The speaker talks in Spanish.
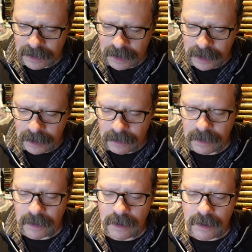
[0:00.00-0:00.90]
Y
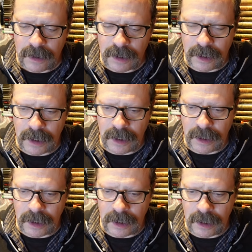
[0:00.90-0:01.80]

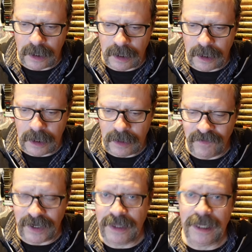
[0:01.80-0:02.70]
eh,
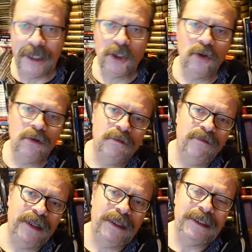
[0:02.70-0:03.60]
frente a esto,
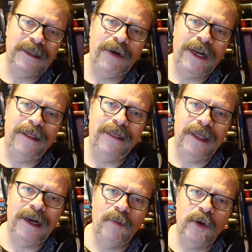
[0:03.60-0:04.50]
frente a esta balanza
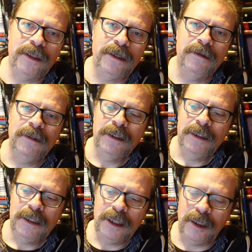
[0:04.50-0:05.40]
de la muerte,
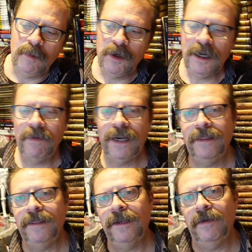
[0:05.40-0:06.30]
tenemos la
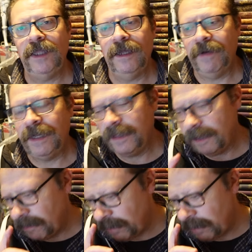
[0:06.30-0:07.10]
balanza de la vida. La balanza de la